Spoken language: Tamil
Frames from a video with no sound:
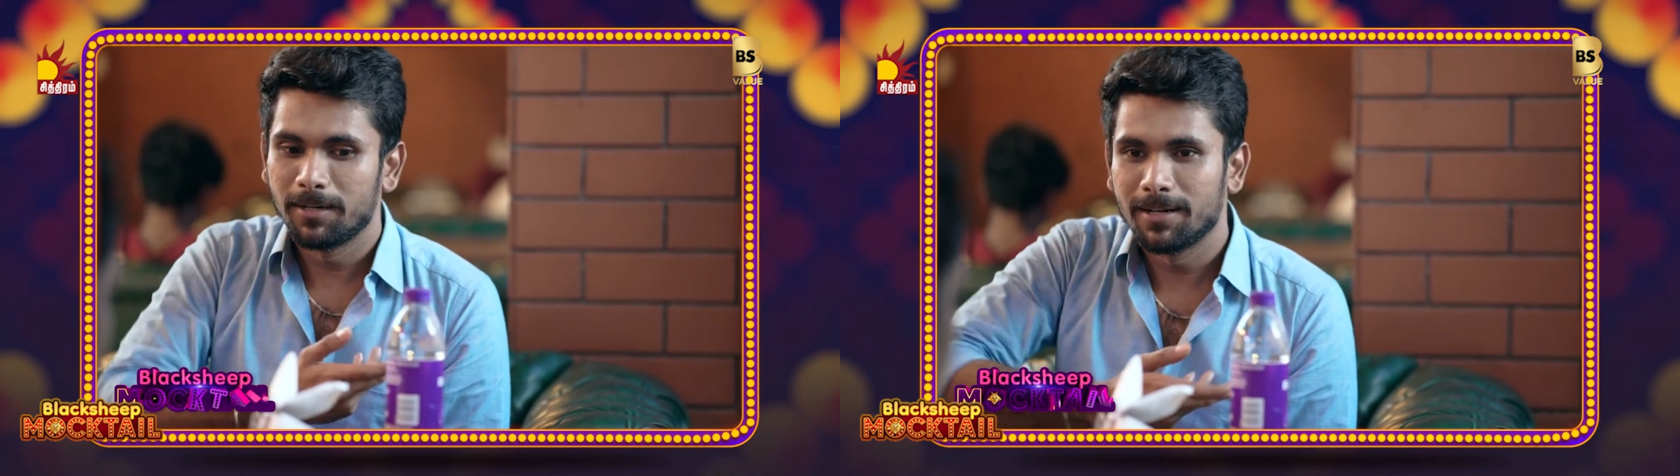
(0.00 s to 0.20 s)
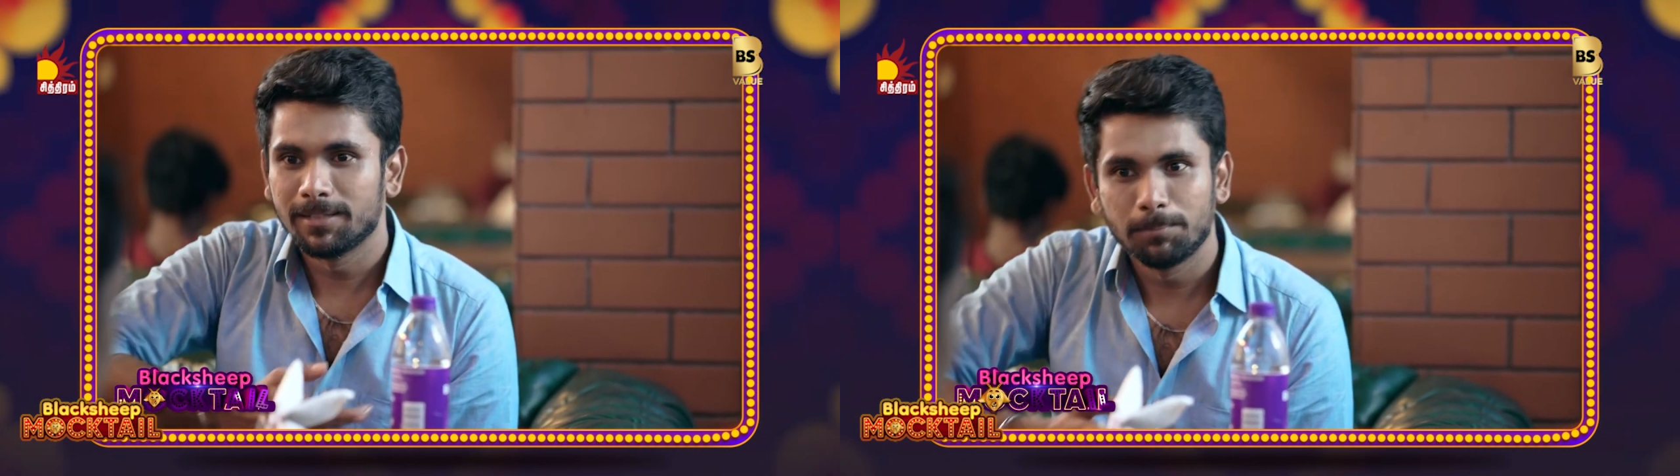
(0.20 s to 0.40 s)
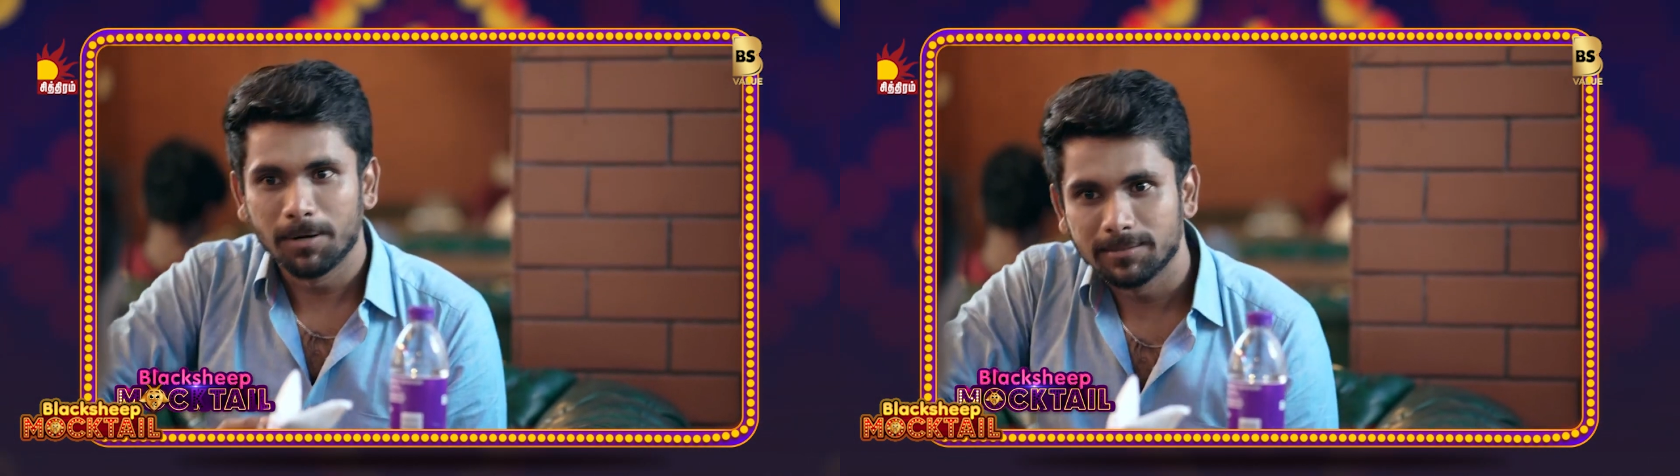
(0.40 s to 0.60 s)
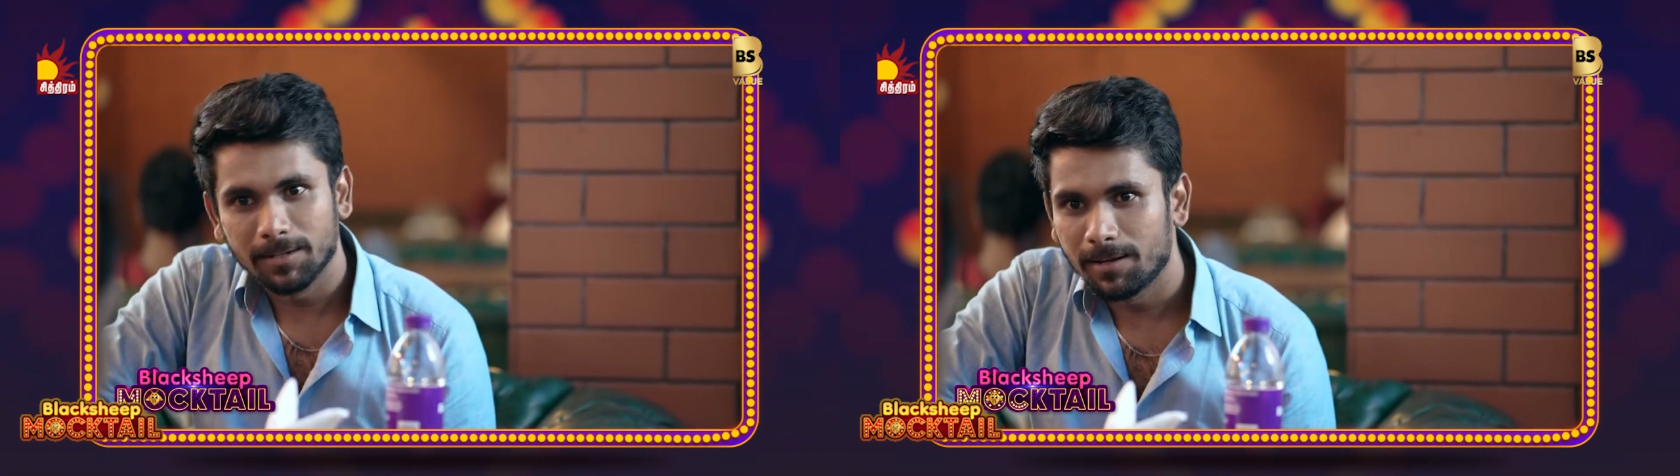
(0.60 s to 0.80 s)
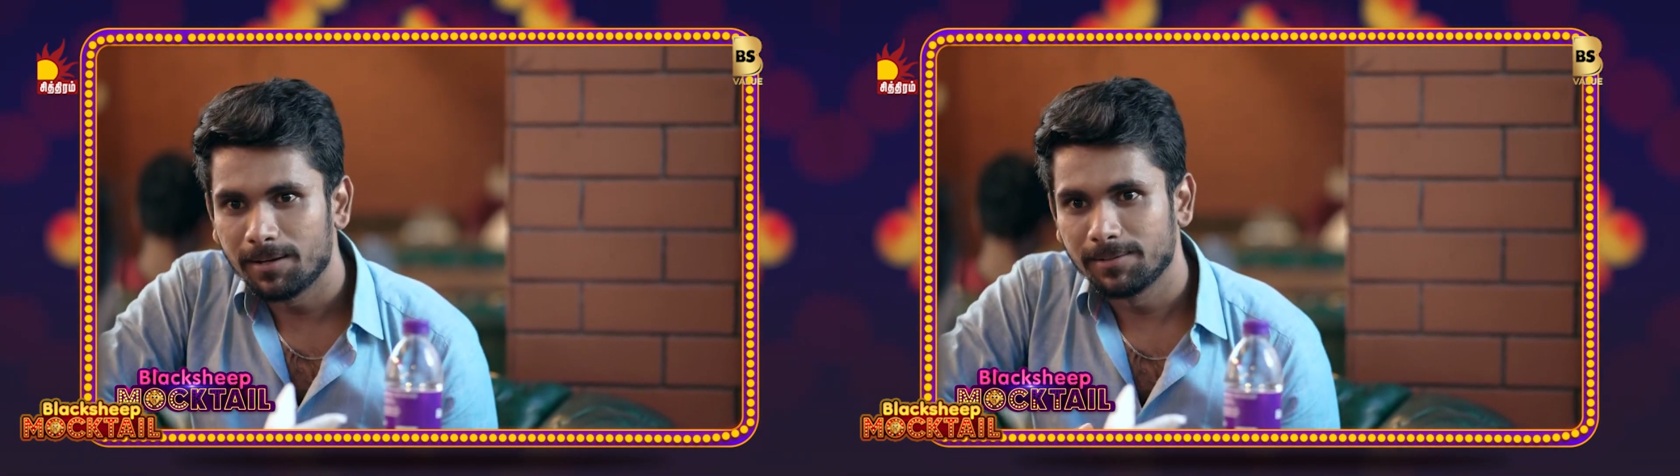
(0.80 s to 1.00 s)
முன்னாடி நடந்த
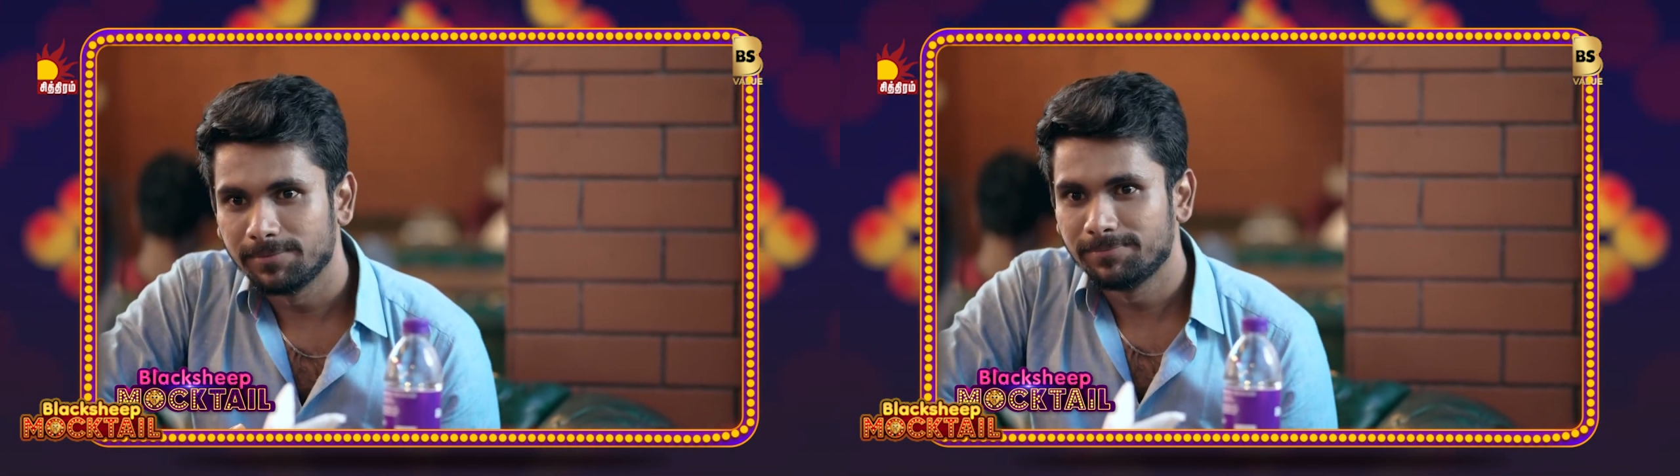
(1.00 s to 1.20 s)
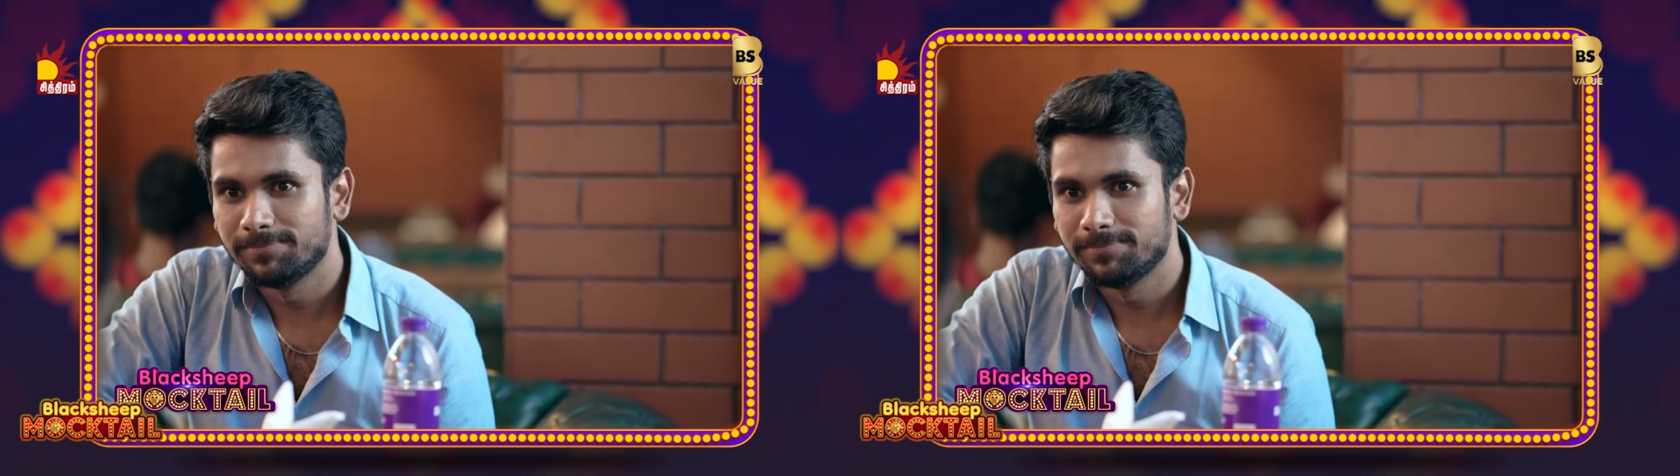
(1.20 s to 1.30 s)
பழசெல்லாம்